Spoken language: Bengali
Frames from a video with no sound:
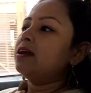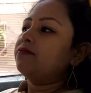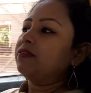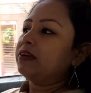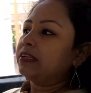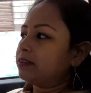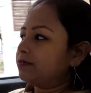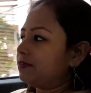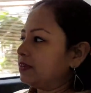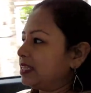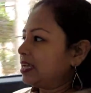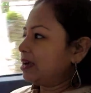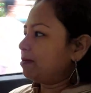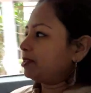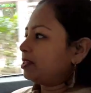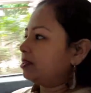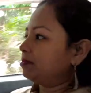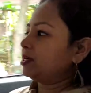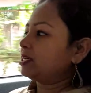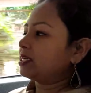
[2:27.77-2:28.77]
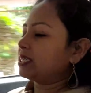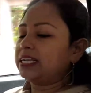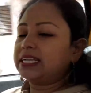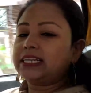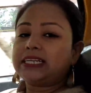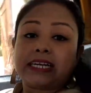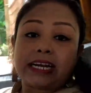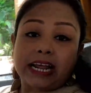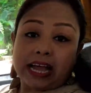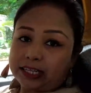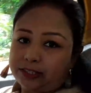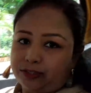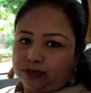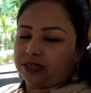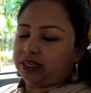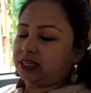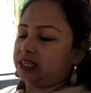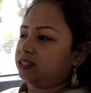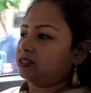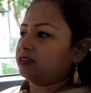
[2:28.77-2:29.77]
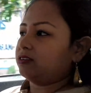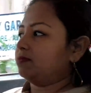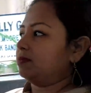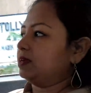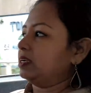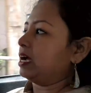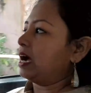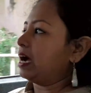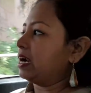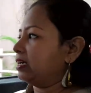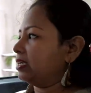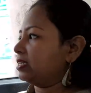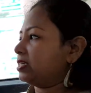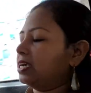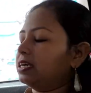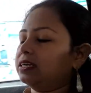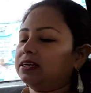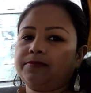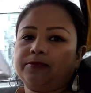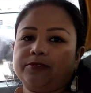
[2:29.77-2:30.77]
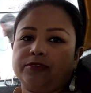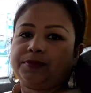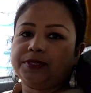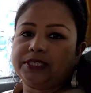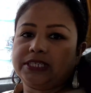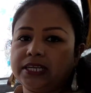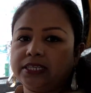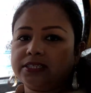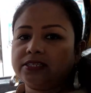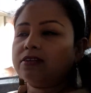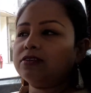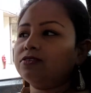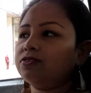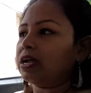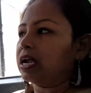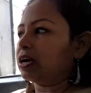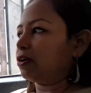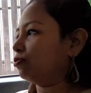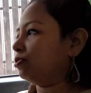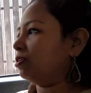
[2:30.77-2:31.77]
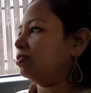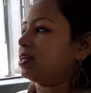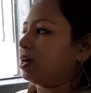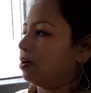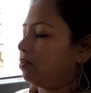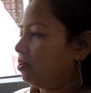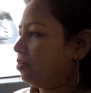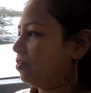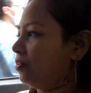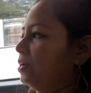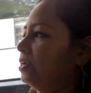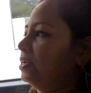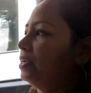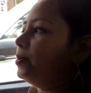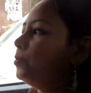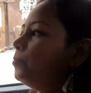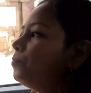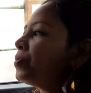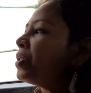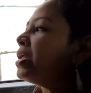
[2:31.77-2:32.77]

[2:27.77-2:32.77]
ফিরতে ফিরতে আমাদের বেশ খানিকটা রাত হয়ে গেছিলো মানে আটটা সাড়েটা মতো বেজে গেছিলো যেন আর কোথাও যাওয়া হয়নি